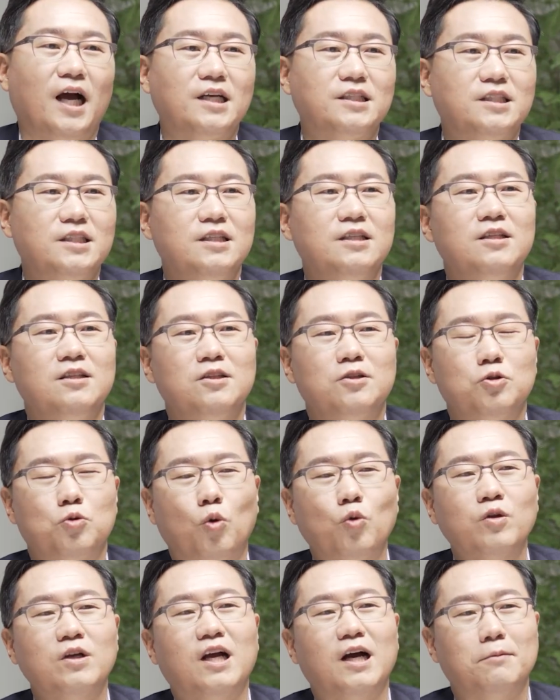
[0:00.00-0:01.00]
다시
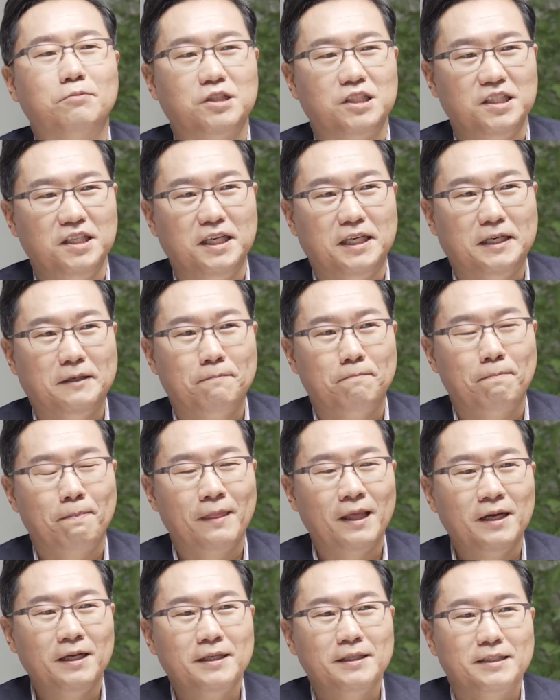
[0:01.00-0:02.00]
돈값이
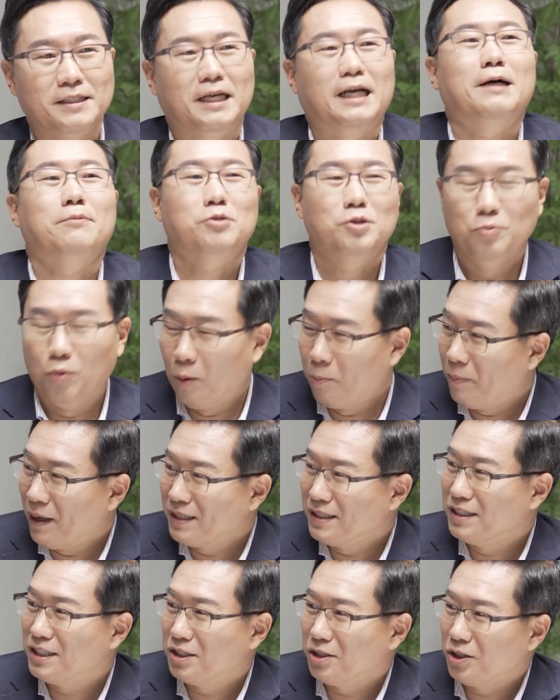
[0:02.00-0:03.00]
네. 제 값을 못
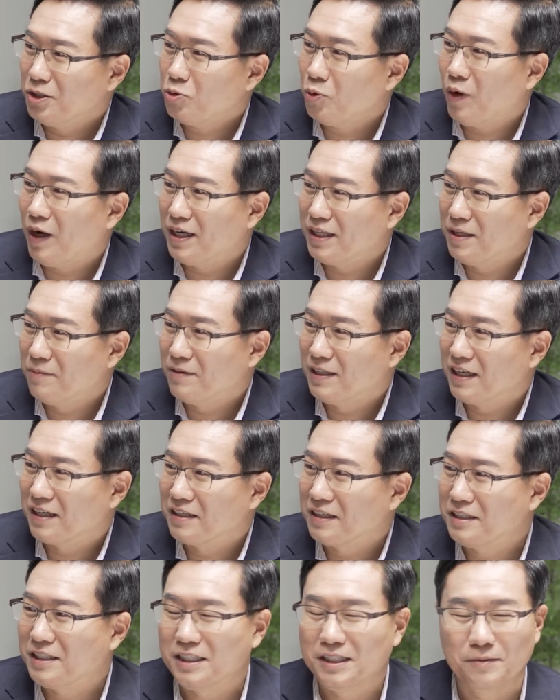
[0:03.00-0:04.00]
받는 시절이 또 와야 됩니다.
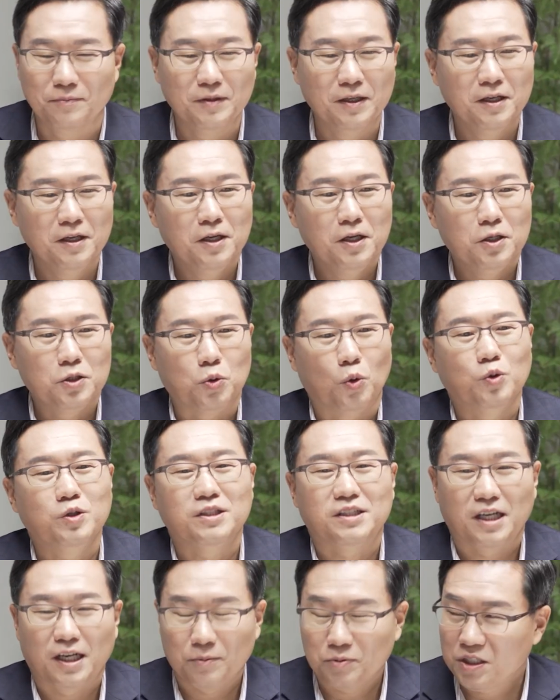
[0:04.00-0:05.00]
그러니까 지금
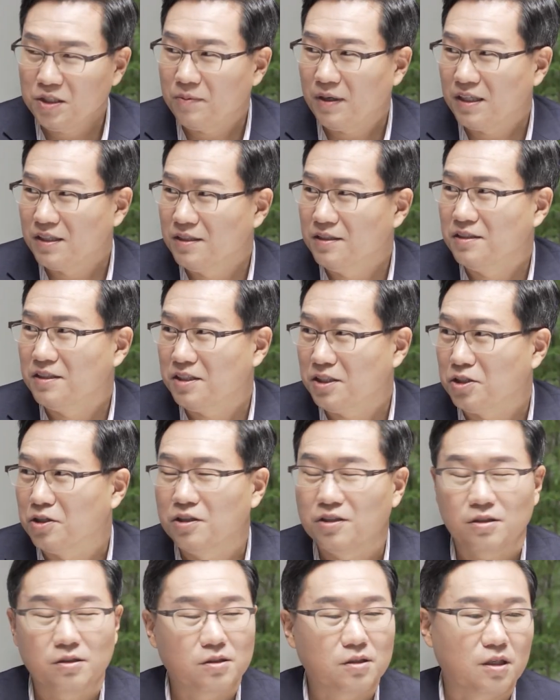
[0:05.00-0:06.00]
돈이 제 값을 받는
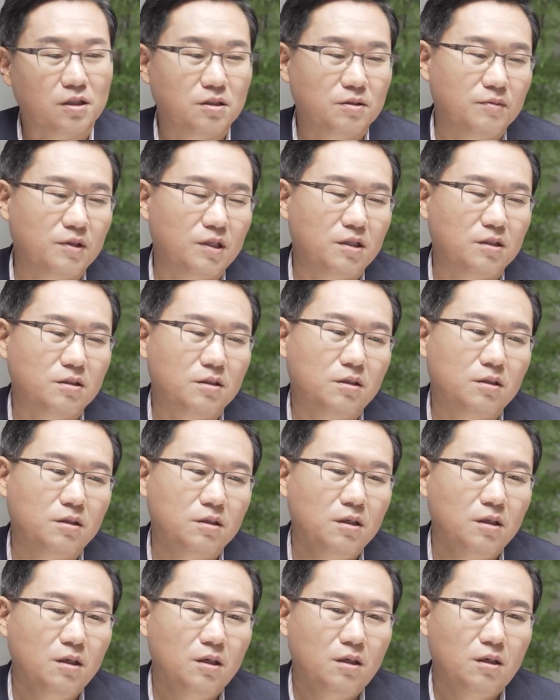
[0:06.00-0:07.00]
시절, 즉 다시
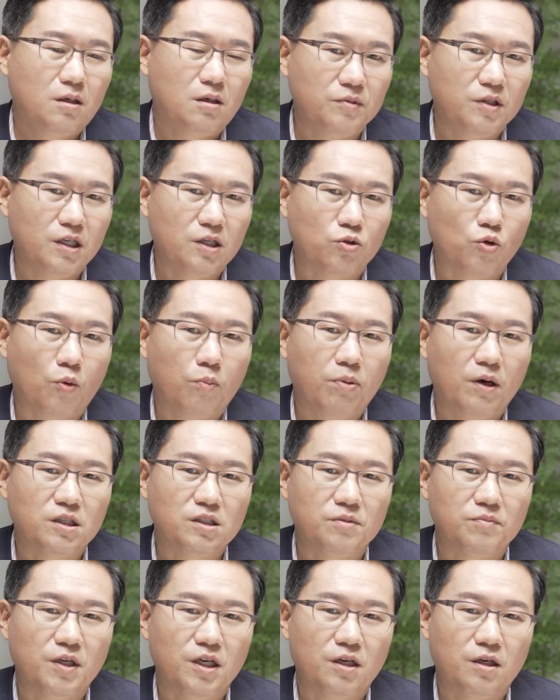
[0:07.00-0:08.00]
말해서 금리가
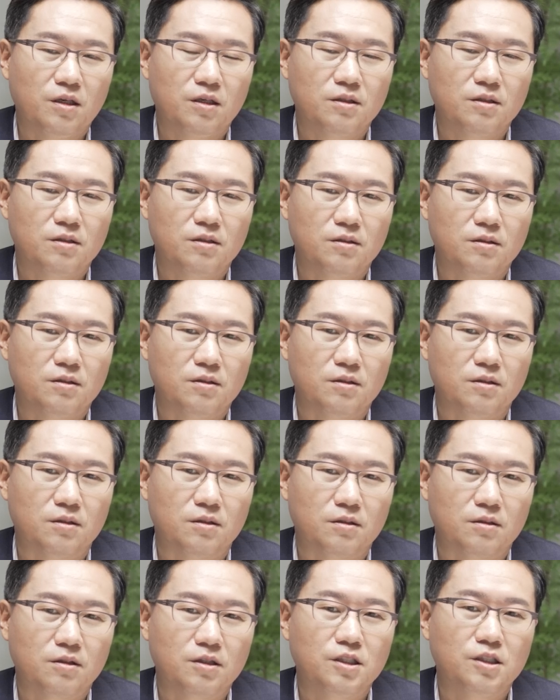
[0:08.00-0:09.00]
높아지면 네.
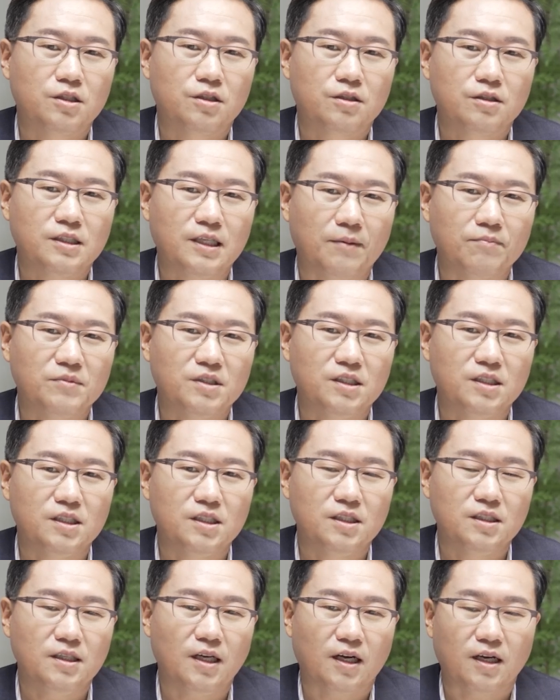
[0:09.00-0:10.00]
어, 그 시절은
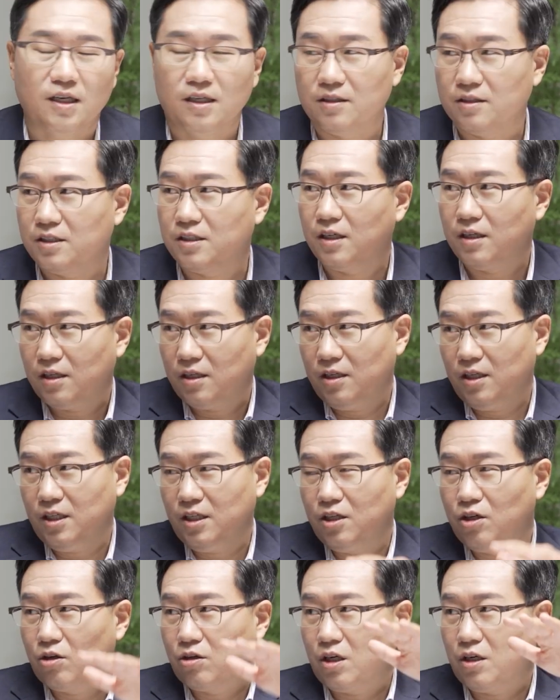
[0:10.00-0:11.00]
잠시 약간 이제
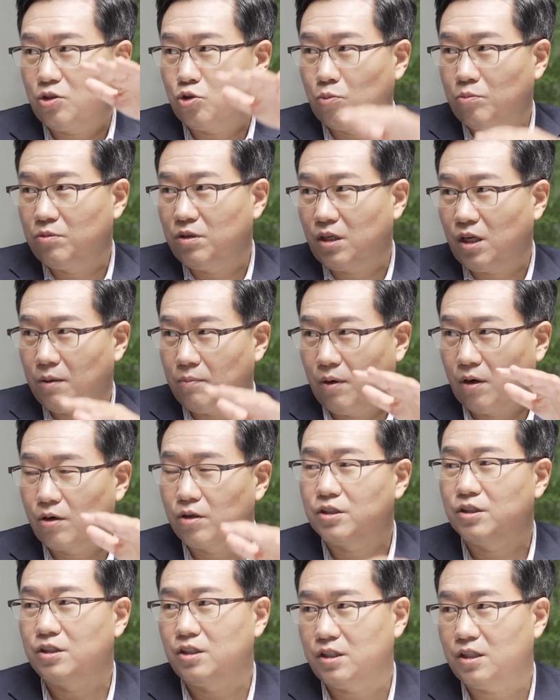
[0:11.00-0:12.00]
이격이 좀 이렇게
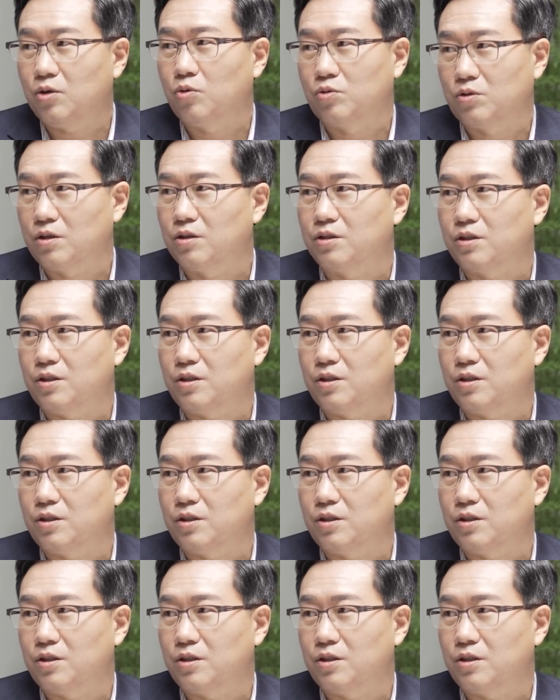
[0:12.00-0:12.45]
벌어지는 시기가 오는